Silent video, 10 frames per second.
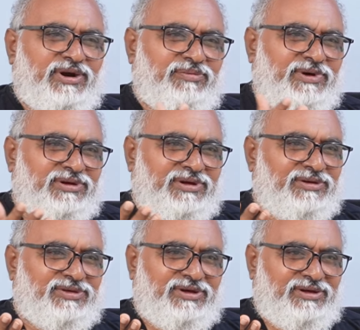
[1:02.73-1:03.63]
వీళ్ళ మీద
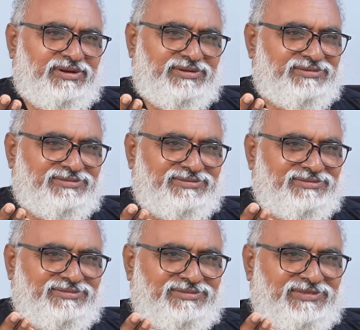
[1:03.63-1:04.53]
కేసేయాలి
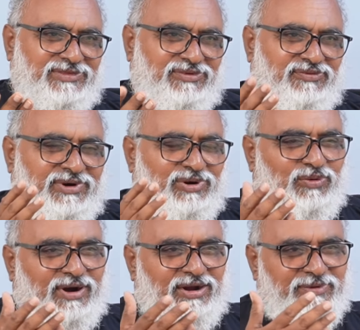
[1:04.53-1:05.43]
వీళ్ళు
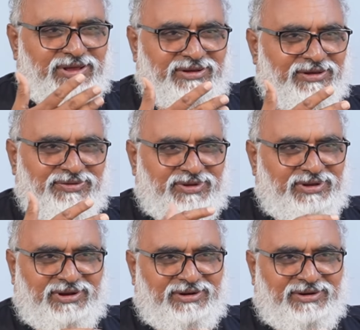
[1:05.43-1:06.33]
వాళ్ళ మీద
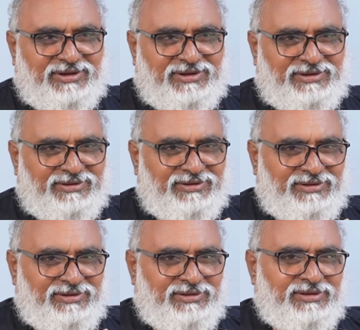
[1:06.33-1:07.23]
కేసేయాలి అంటే
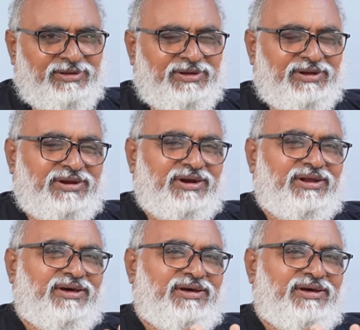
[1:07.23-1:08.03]
ఇక్కడ